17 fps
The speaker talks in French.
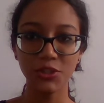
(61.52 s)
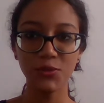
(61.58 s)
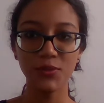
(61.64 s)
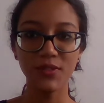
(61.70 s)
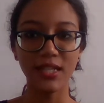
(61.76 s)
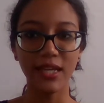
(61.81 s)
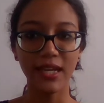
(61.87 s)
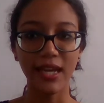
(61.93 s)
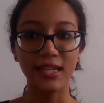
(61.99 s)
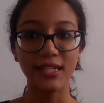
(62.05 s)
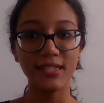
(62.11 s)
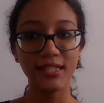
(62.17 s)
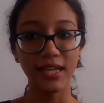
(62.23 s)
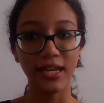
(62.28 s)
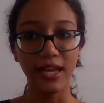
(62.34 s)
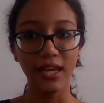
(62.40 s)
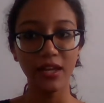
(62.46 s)
d'une saga
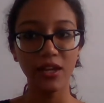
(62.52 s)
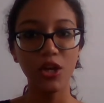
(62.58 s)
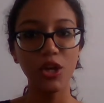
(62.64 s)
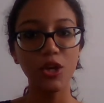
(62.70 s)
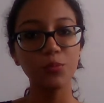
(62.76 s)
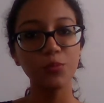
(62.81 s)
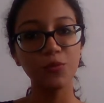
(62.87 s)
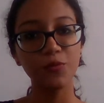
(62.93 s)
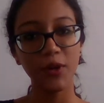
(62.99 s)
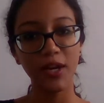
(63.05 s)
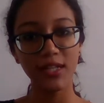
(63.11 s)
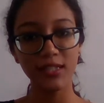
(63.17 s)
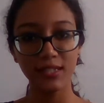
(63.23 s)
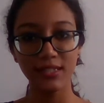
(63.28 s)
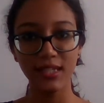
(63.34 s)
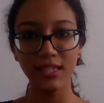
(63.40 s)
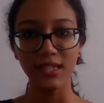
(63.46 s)
littéraire pouvant
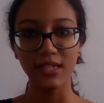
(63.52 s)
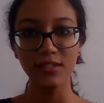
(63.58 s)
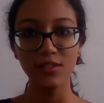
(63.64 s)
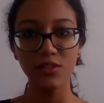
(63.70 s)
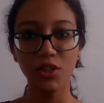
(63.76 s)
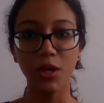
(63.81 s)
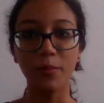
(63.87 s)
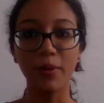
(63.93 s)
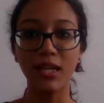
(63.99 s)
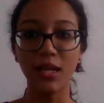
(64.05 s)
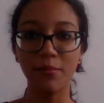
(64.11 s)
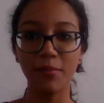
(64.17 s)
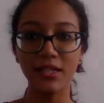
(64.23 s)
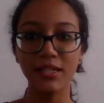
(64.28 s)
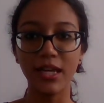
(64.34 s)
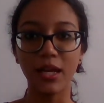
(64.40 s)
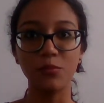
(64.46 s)
être décrite comme un
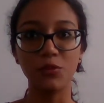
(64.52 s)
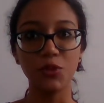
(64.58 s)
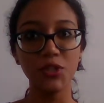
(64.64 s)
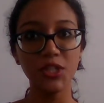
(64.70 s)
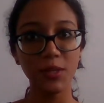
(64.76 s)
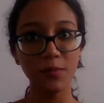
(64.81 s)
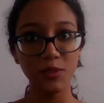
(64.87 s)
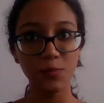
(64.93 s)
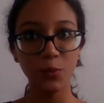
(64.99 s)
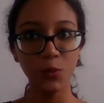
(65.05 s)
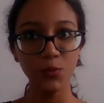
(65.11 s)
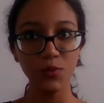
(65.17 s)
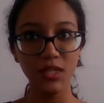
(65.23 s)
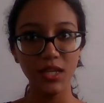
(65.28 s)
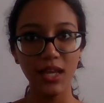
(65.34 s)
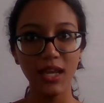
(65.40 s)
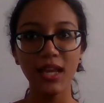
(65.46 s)
amalgame de James Bond
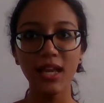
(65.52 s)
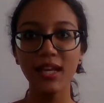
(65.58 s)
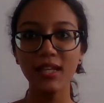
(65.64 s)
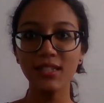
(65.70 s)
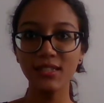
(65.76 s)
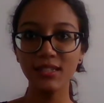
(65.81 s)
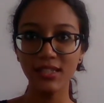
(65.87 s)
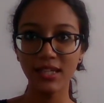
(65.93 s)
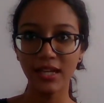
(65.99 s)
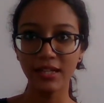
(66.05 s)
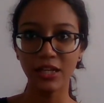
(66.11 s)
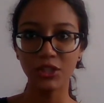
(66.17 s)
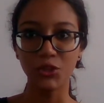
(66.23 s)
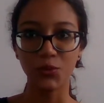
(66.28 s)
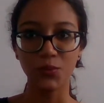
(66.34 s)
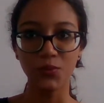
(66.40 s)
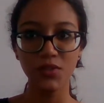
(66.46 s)
et d'Indiana
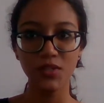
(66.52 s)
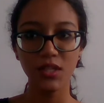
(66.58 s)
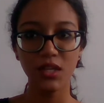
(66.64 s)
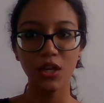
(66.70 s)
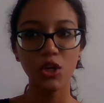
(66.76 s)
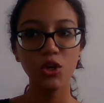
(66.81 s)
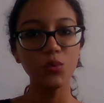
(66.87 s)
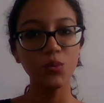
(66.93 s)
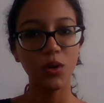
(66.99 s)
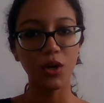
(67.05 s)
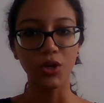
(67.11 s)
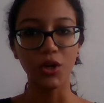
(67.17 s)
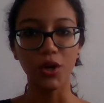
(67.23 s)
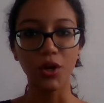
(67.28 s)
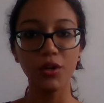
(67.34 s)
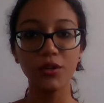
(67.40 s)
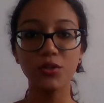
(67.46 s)
Jones ou
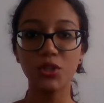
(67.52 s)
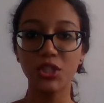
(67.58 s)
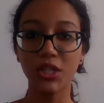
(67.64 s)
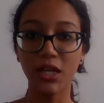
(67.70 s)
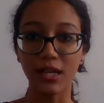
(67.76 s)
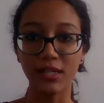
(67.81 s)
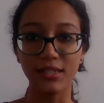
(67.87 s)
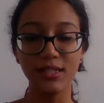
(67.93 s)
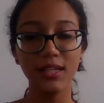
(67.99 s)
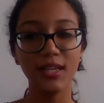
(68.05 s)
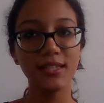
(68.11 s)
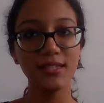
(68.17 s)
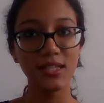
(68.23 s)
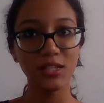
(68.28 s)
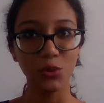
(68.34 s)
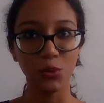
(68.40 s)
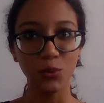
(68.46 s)
encore de Charlie et
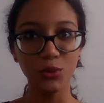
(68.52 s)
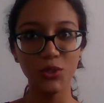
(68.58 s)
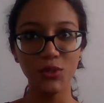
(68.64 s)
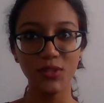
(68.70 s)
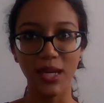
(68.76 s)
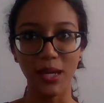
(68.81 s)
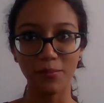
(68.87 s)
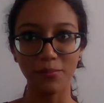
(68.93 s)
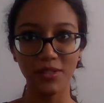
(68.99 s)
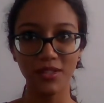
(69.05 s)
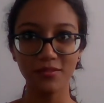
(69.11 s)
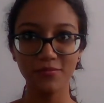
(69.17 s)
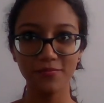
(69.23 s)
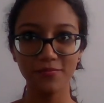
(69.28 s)
ses drôles de dames.